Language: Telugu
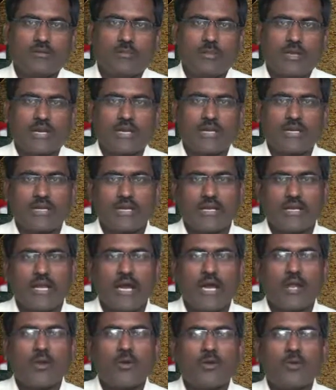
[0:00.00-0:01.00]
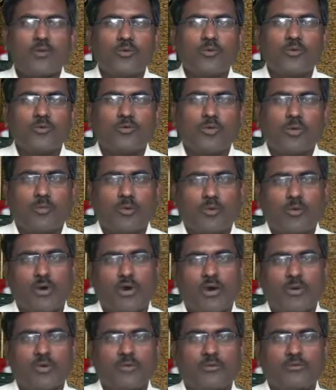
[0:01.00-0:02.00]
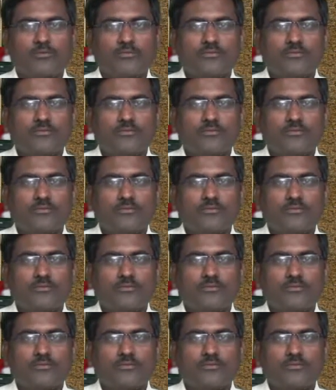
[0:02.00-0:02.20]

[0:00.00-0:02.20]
మనకంటే జ్ఞానులు గొప్పవారు